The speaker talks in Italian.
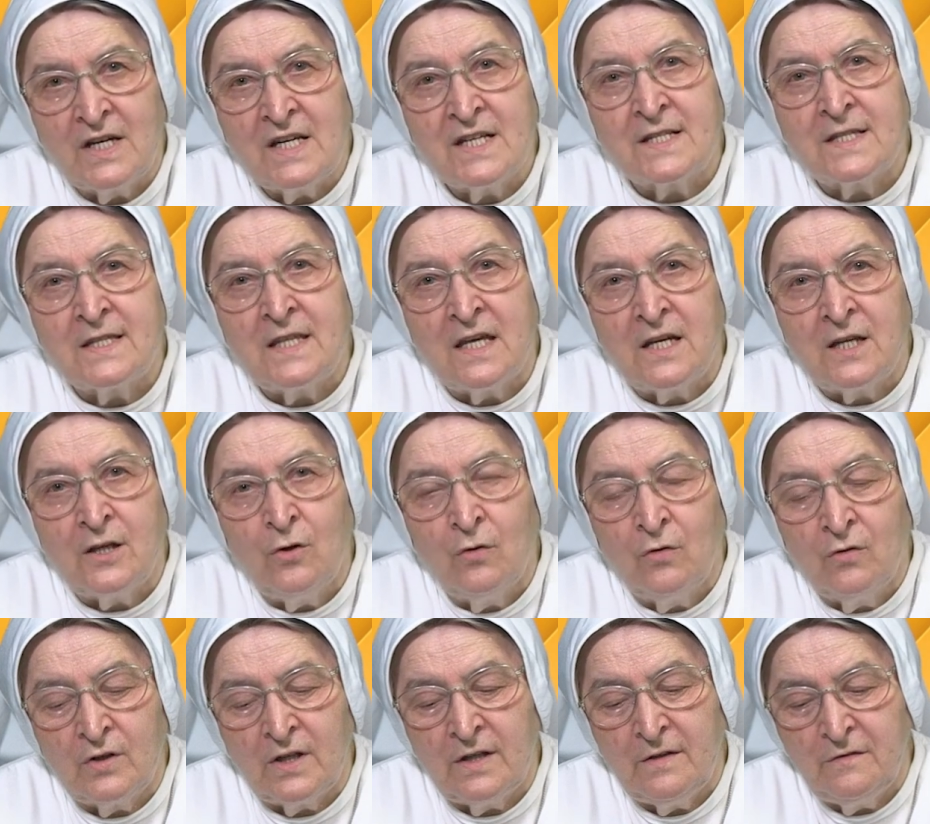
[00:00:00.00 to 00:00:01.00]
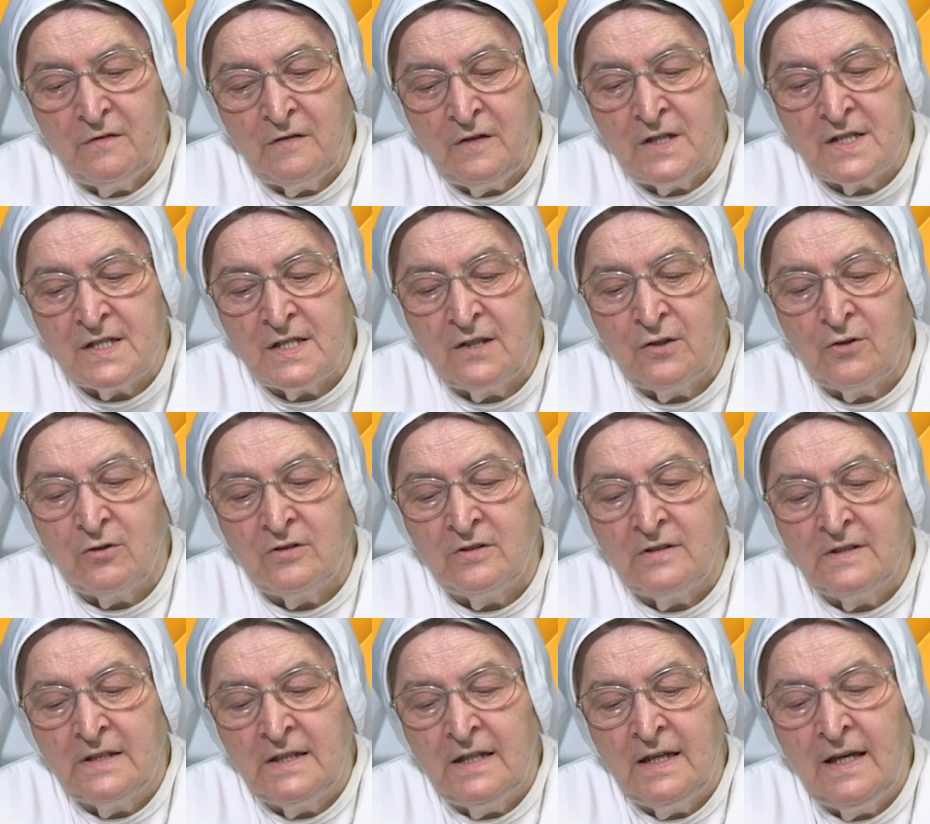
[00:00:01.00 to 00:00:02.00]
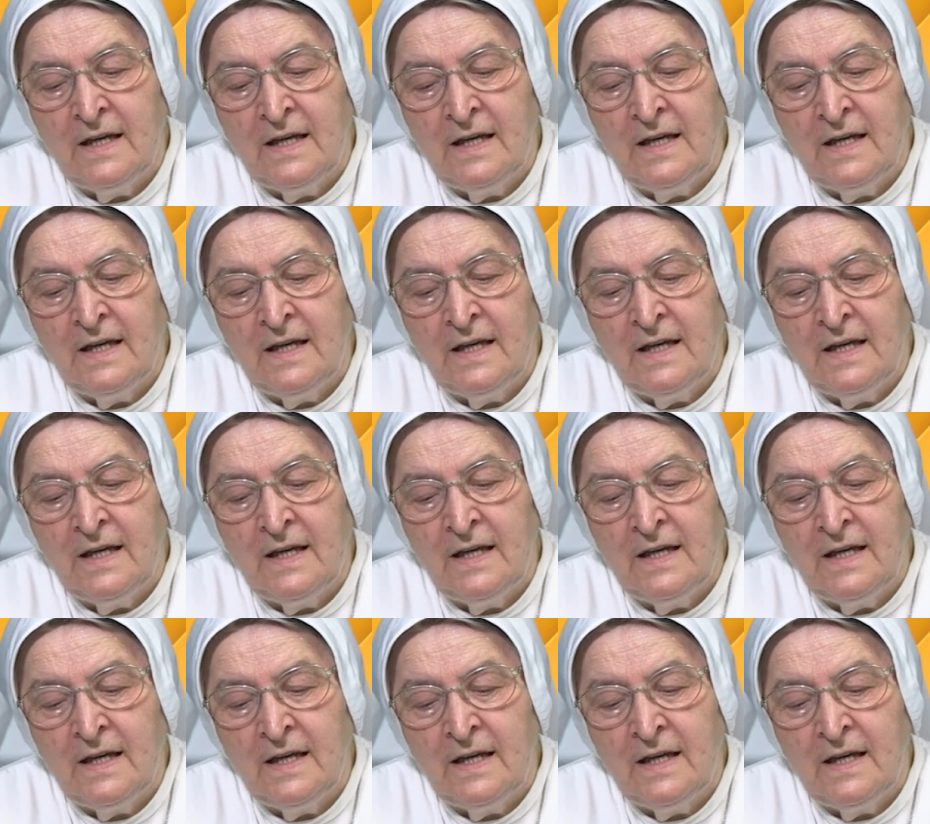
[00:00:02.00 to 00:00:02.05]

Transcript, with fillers: esteriore fisico